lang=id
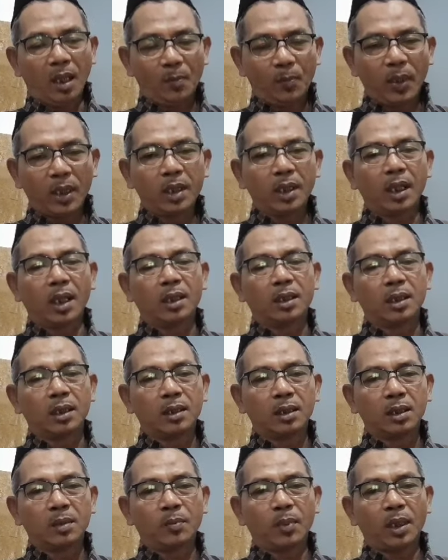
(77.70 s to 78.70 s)
apa yang
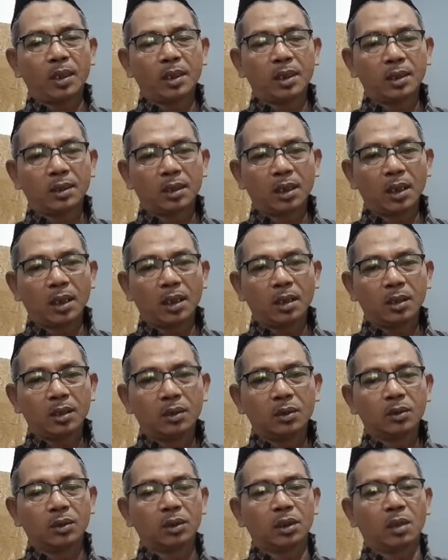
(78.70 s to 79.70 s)
ada di depan kita,
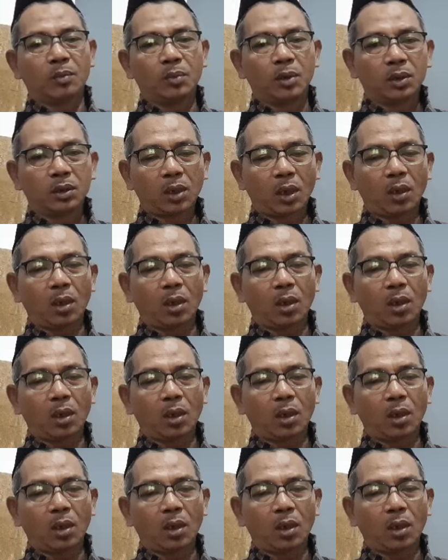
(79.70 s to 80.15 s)
tetapi